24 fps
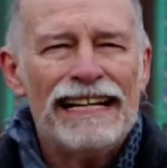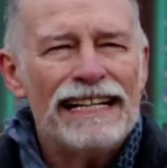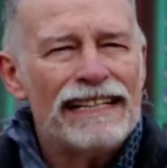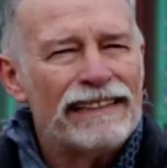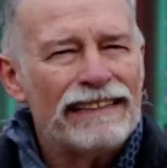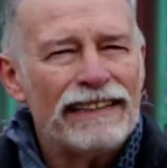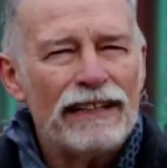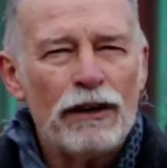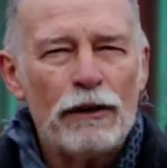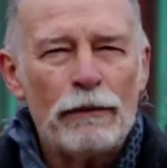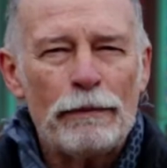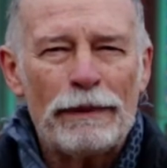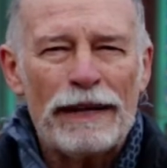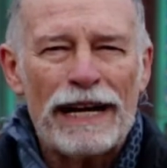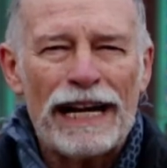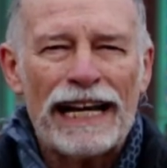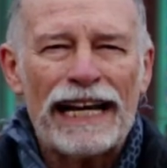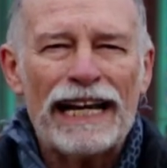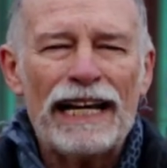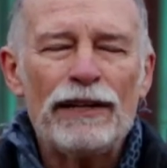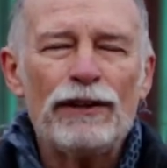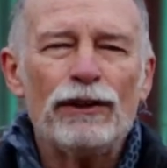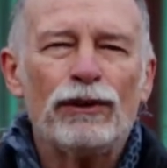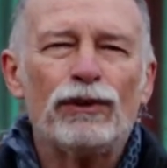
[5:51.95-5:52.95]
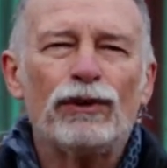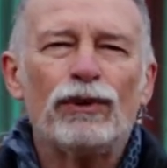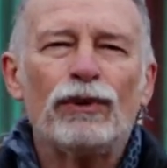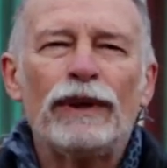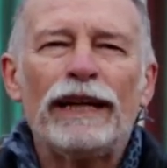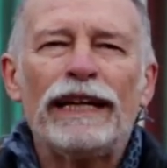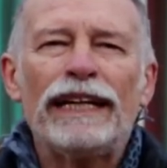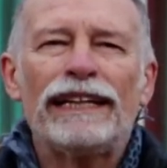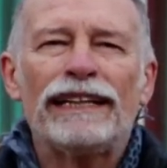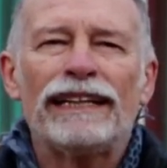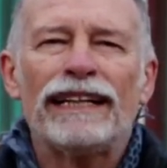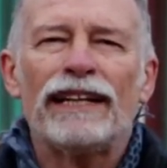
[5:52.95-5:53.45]
sino para aquellos
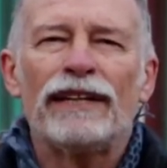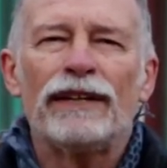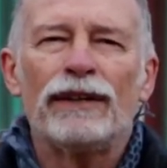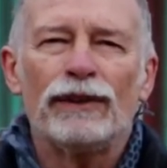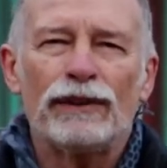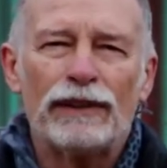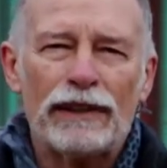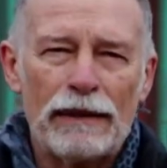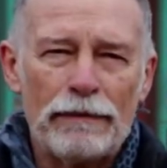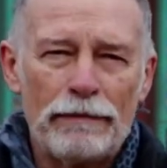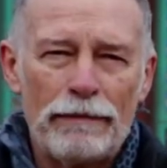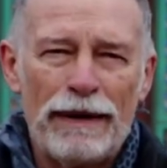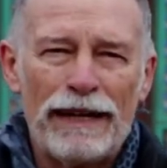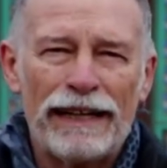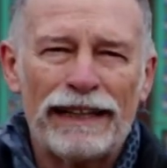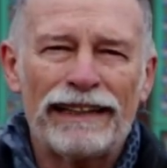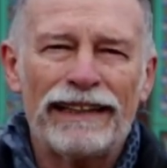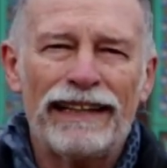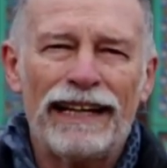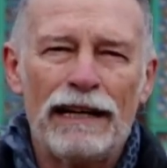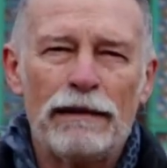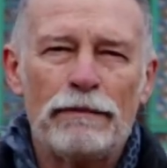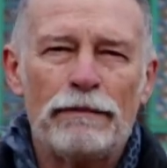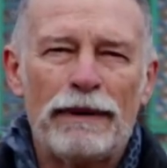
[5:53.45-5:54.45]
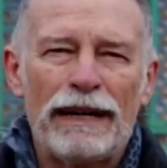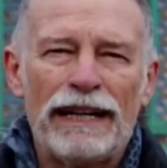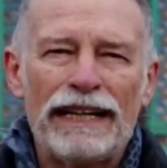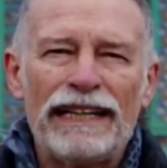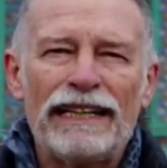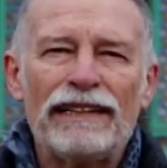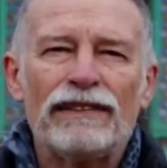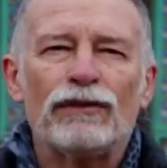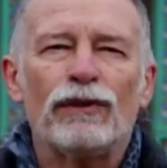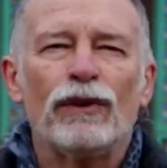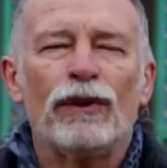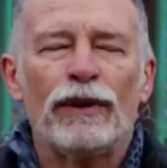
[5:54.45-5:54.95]
turistas de otras partes del
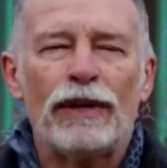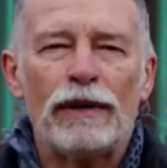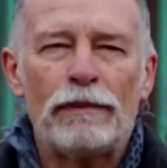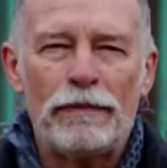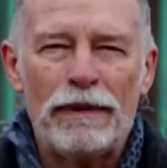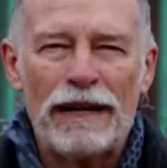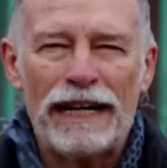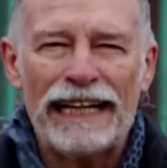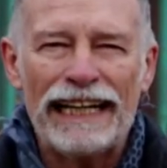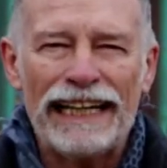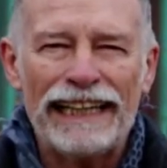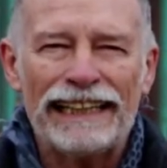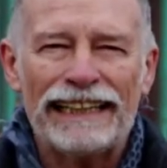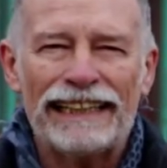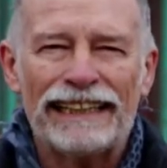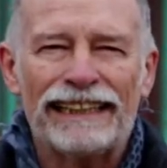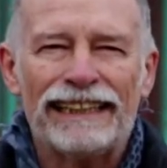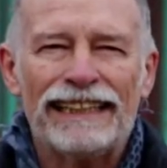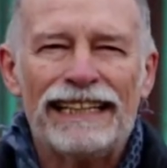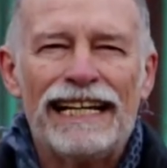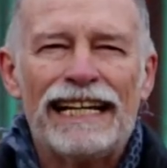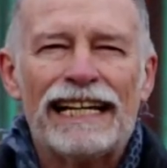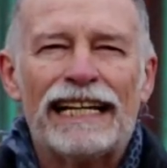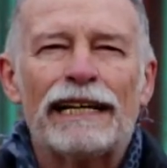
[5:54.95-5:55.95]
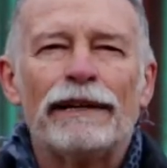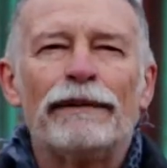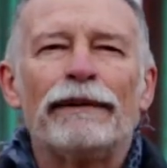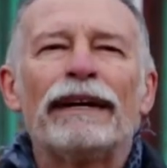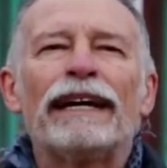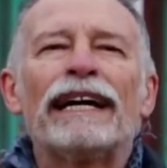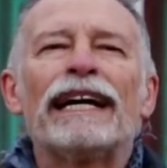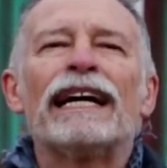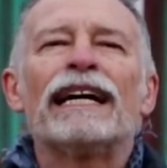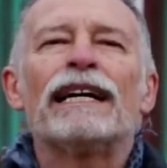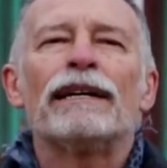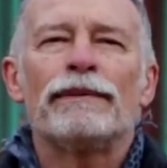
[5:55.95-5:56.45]
país o del planeta que
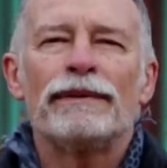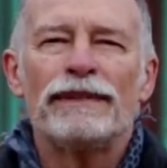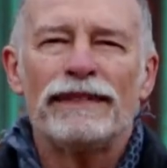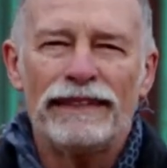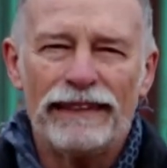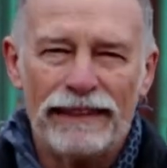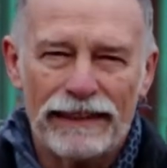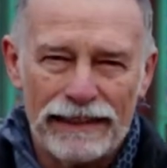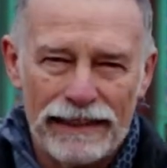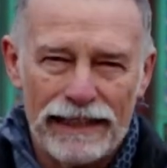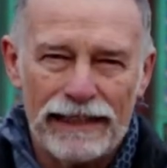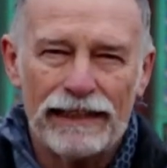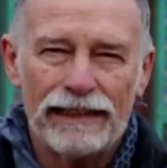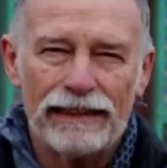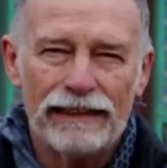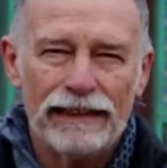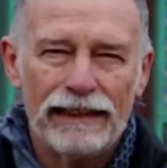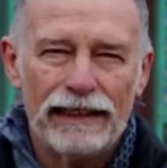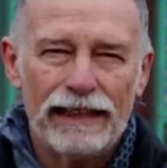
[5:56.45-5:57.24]
vengan a visitar.